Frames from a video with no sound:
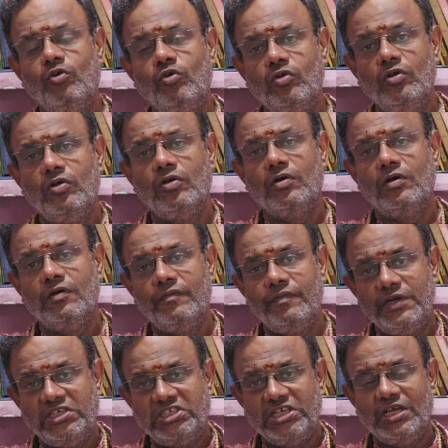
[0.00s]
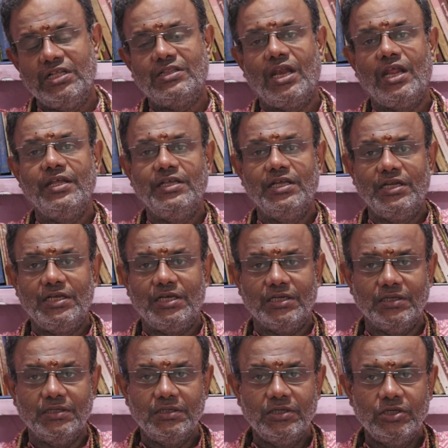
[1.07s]
குரு விருட்சிகத்தில்
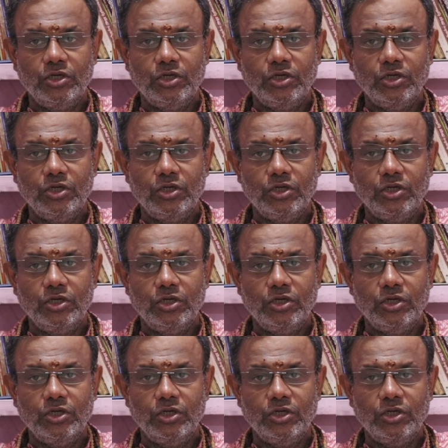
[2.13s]
இருக்குது